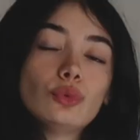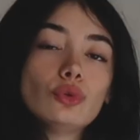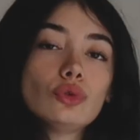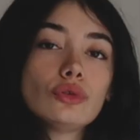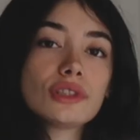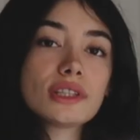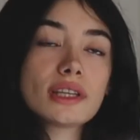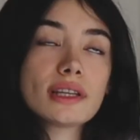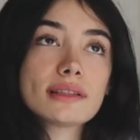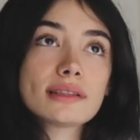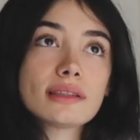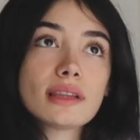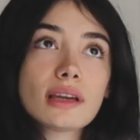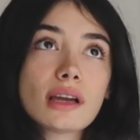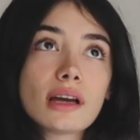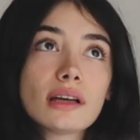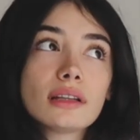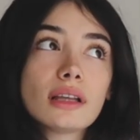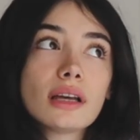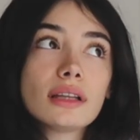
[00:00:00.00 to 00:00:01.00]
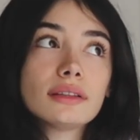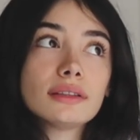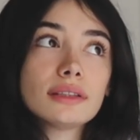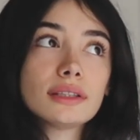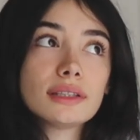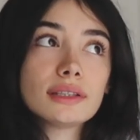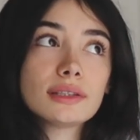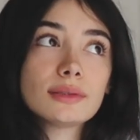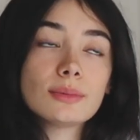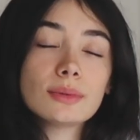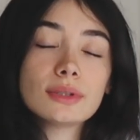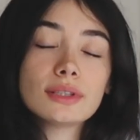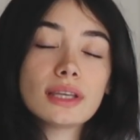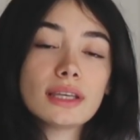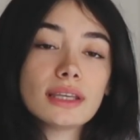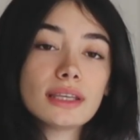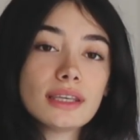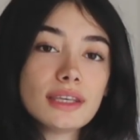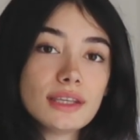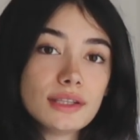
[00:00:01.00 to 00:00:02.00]
Bunun içerisine kalan hiçbir
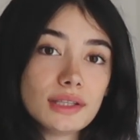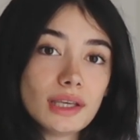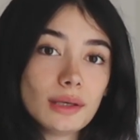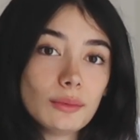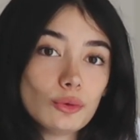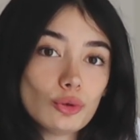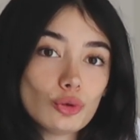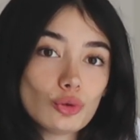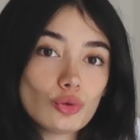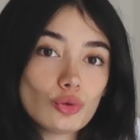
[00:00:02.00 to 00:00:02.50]
şey giyeceğimi